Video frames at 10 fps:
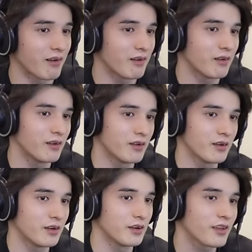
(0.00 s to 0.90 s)
こ
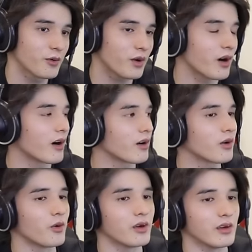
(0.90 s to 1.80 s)
れは
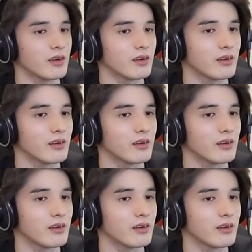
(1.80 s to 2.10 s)
かっこい